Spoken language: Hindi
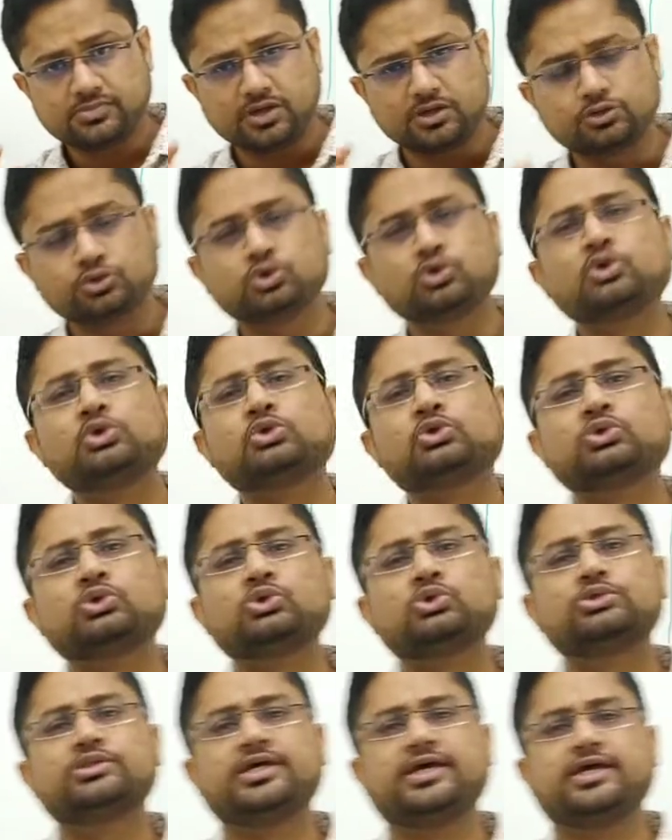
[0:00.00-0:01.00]
दो लोग
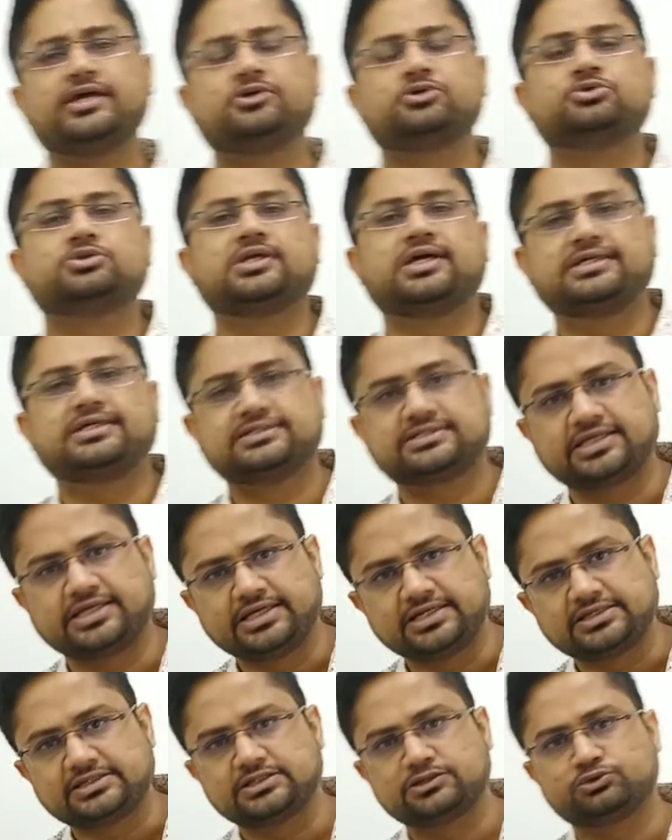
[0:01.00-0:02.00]
होते हैं एक होता है
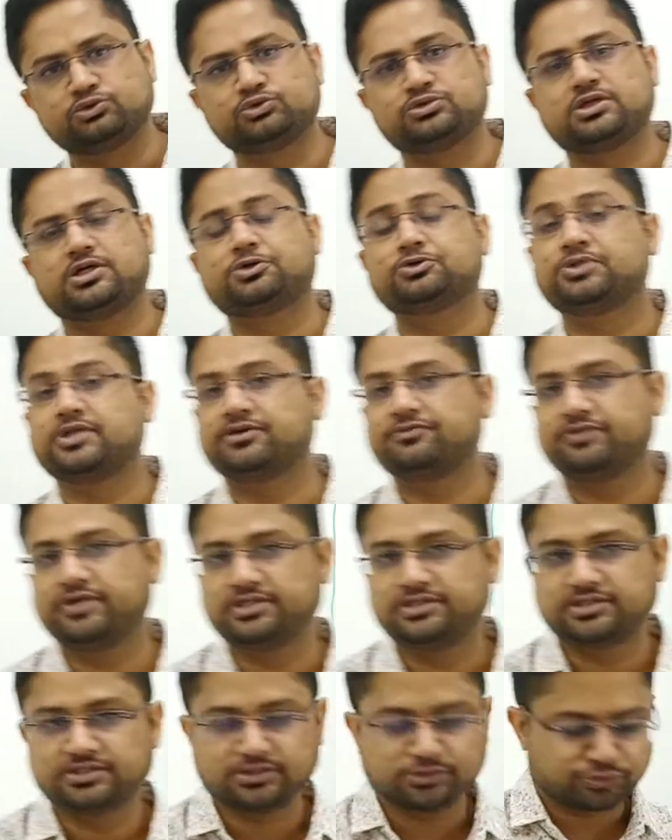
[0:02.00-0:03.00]
स्केलर दूसरा होता है
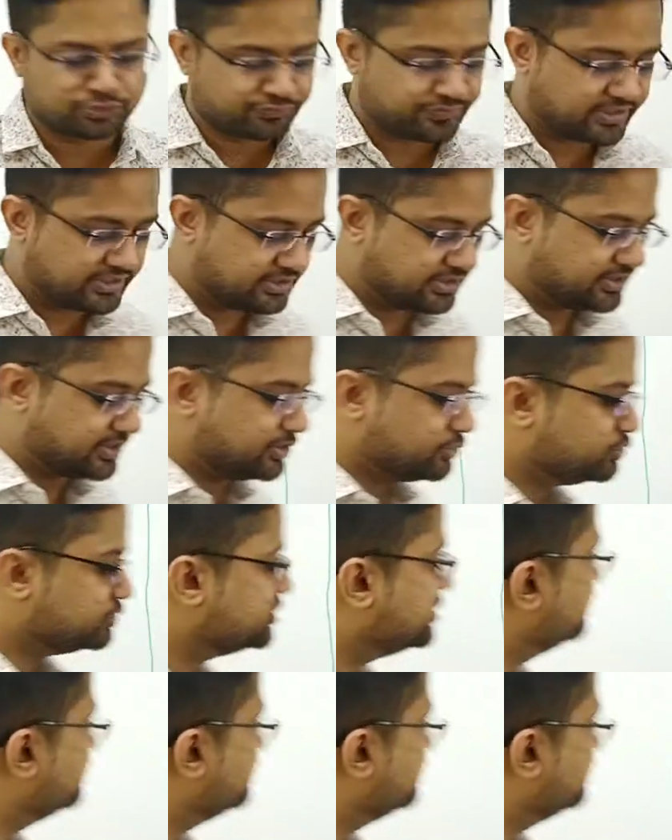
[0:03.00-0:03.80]
वेक्टर तो वेक्टर की कुछ